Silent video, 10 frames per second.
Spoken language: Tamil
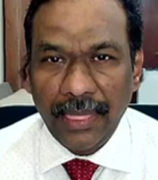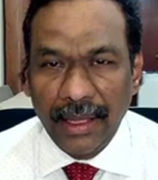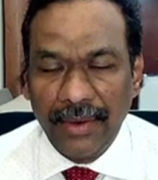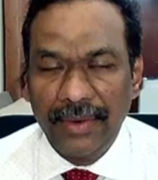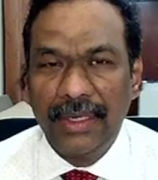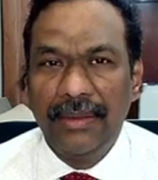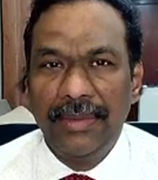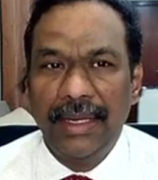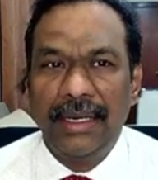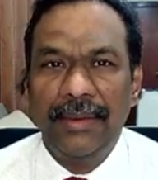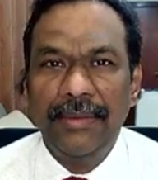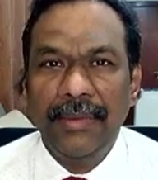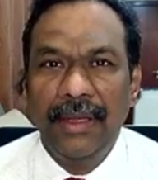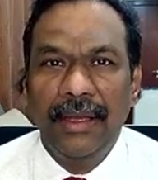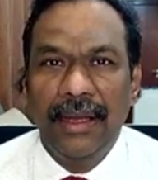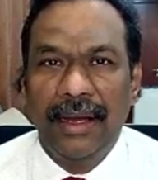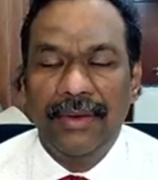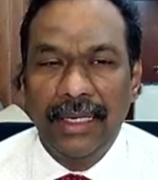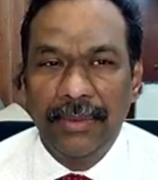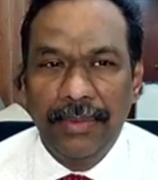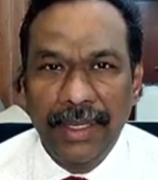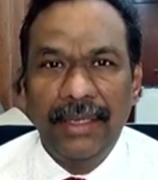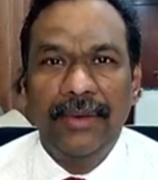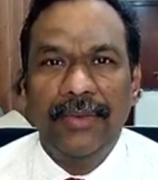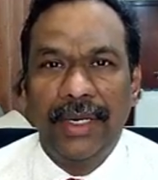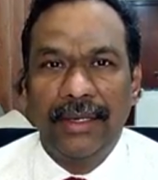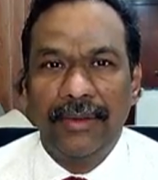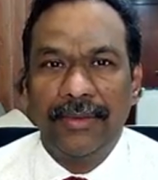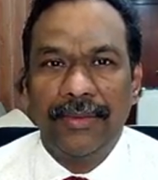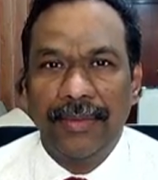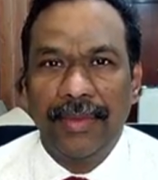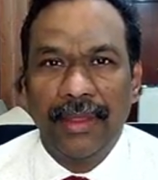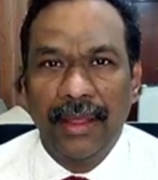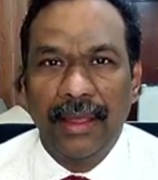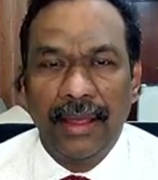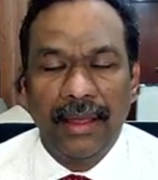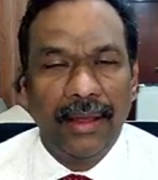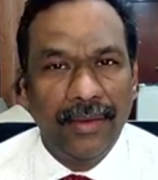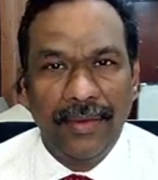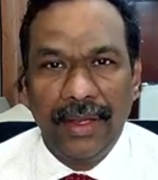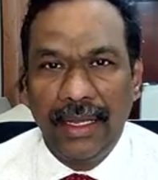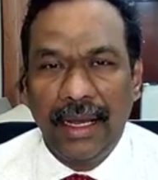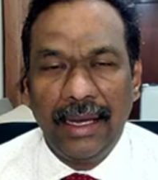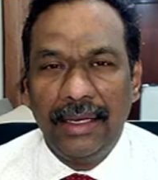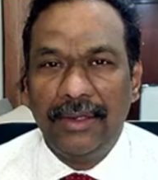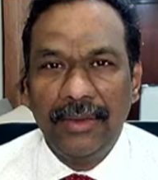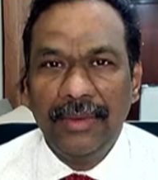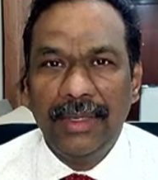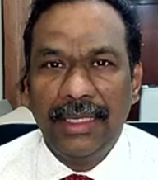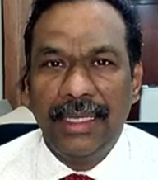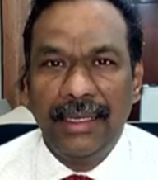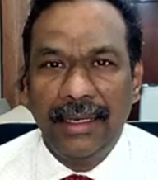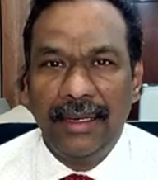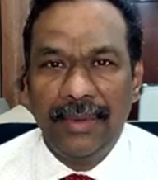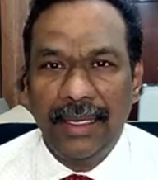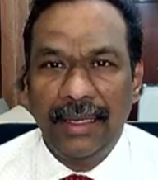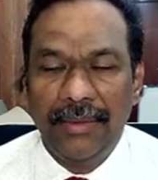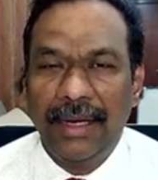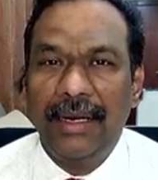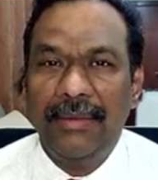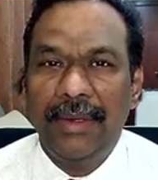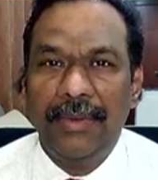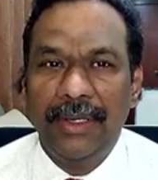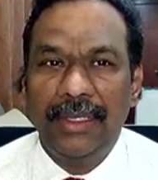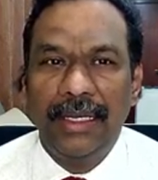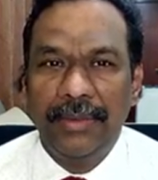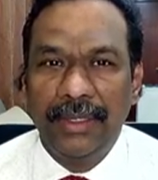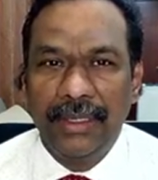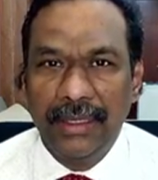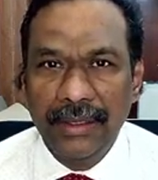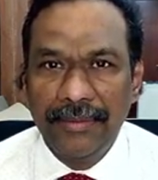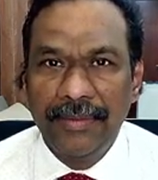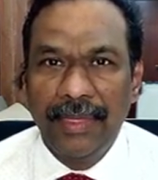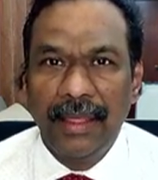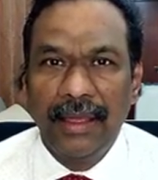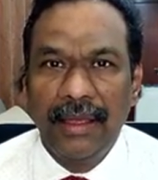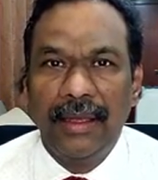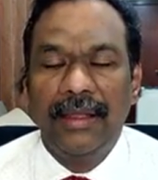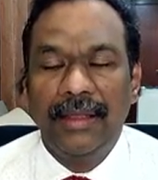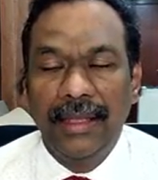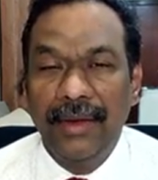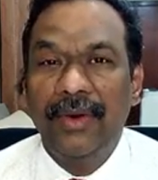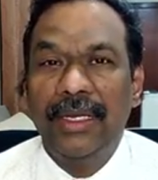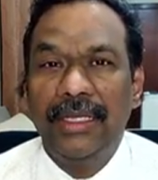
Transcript: அவர்கள் மரணம் அவர்களை பிரிக்கும் வரைக்கும் வேற யாருக்கும் அந்த அதிகாரம் இல்லை மரணம் எப்பொழுது ஏற்படுது தேவனுடைய